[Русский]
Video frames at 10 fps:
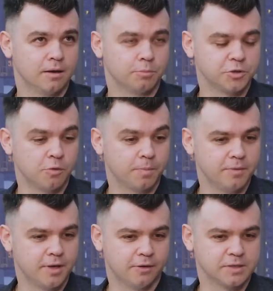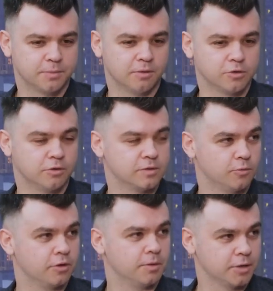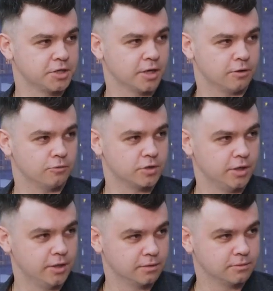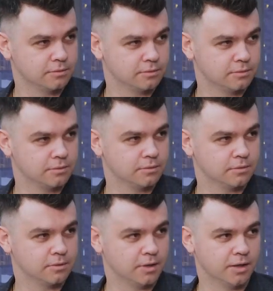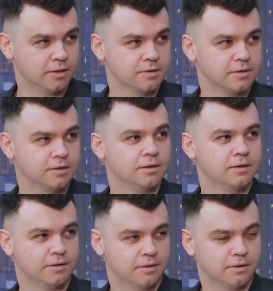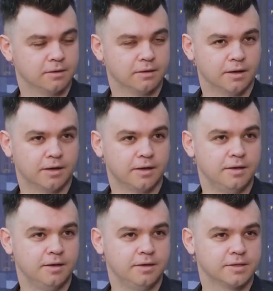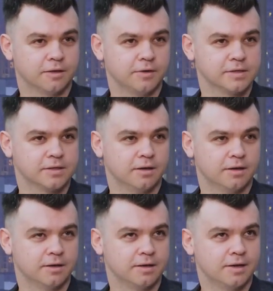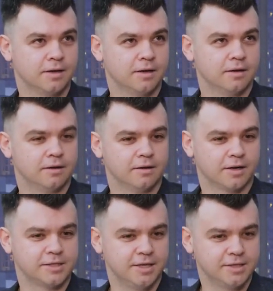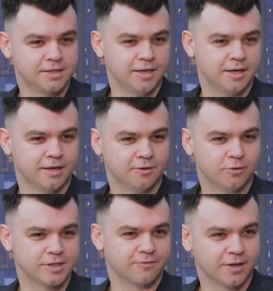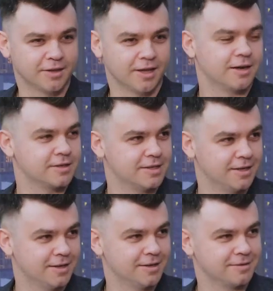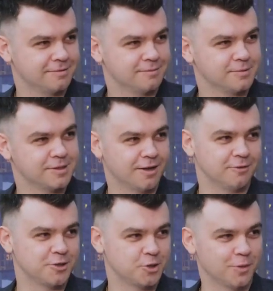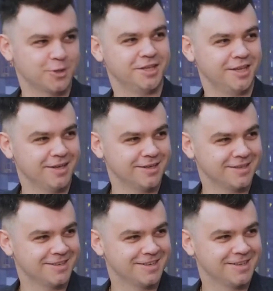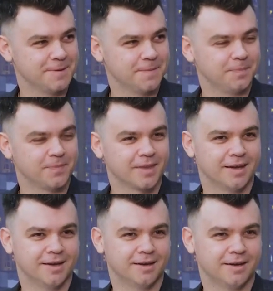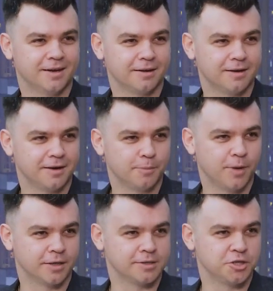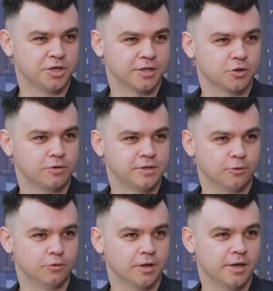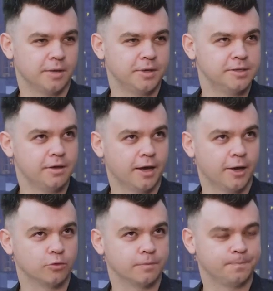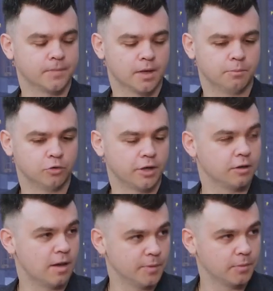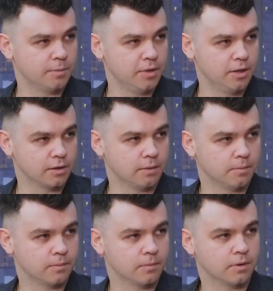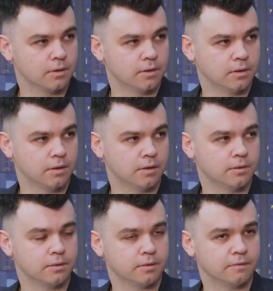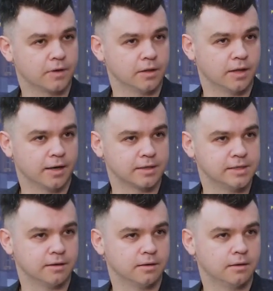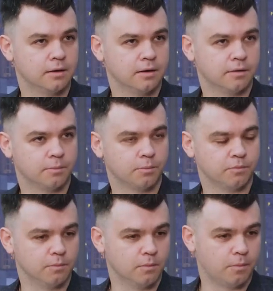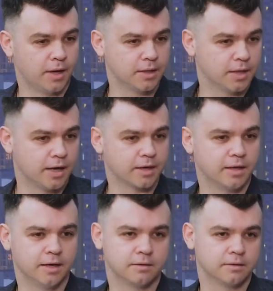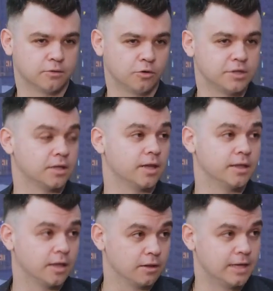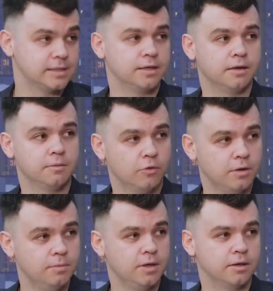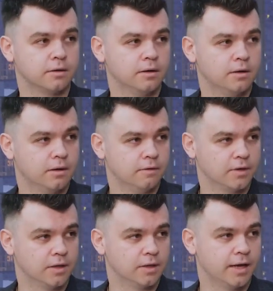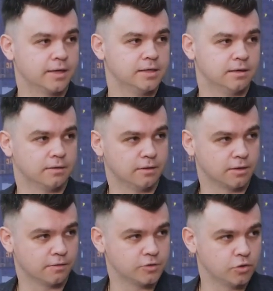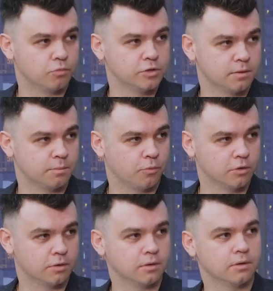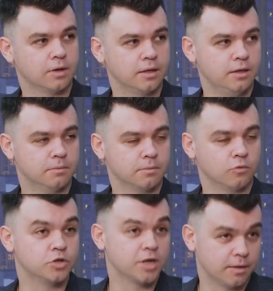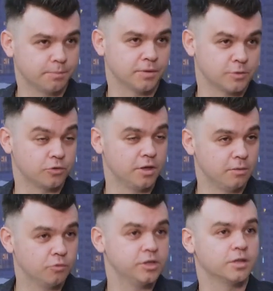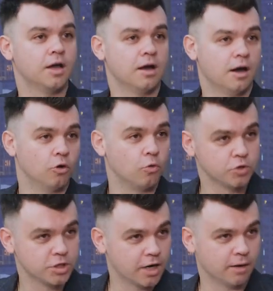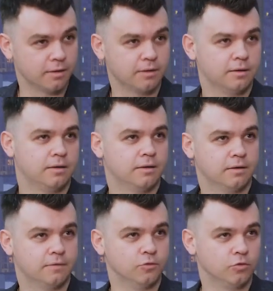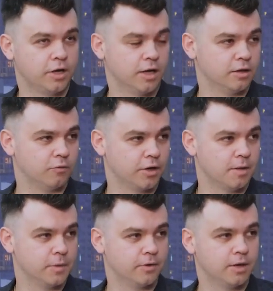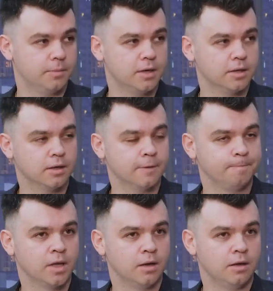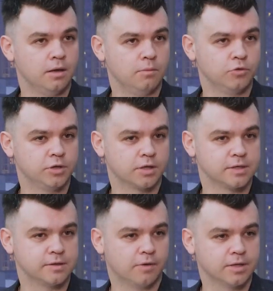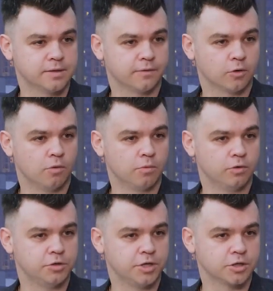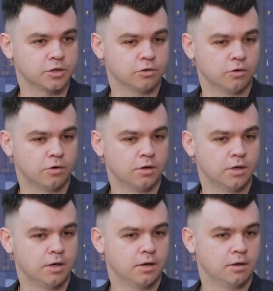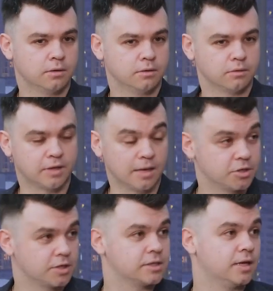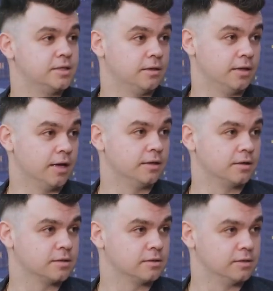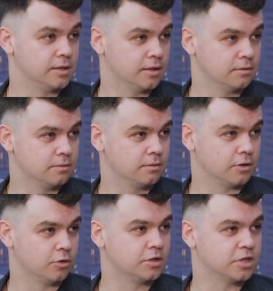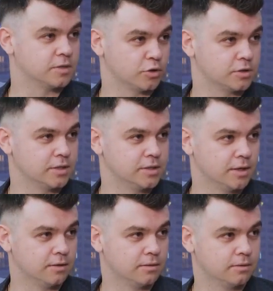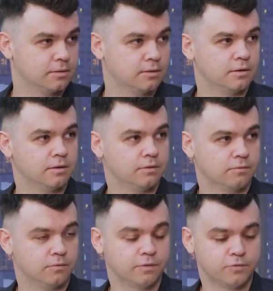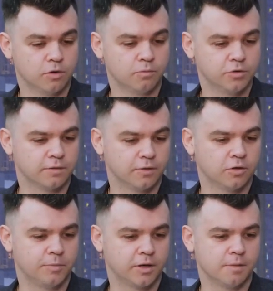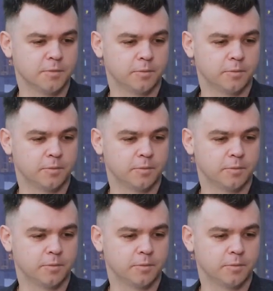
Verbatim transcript: Почему поменялось? Потому что у нас многие площадки ушли. Да, сети запрещены да. некоторые. Да, и, соответственно, российские у нас ВКонтакте стал еще мощнее. Угу. А, ребята сейчас что делают? Они объединяют под рекламным кабинетом а, ВКонтакте MyTarget, то есть это Одноклассники, Мой Мир – ВКонтакте, это все будет под одним, уже, по сути, не будет, угу. оно уже э, внутри одного рекламного кабинета и будет развиваться в таком ключе, что там же, кстати, Яндекс Дзен, который угу. сейчас просто Дзен. Да. Вот, все будет в одном рекламном